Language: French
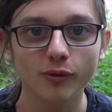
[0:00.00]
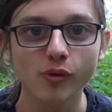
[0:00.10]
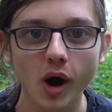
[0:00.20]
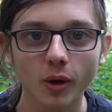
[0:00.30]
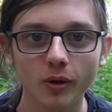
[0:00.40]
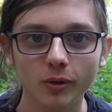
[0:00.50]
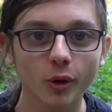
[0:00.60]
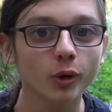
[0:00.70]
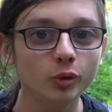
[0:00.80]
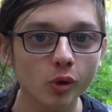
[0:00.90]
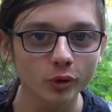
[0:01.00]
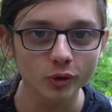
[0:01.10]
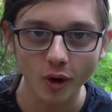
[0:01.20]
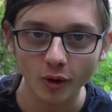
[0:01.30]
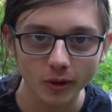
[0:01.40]
voir le retour du
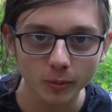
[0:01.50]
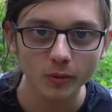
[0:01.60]
grand corbeau.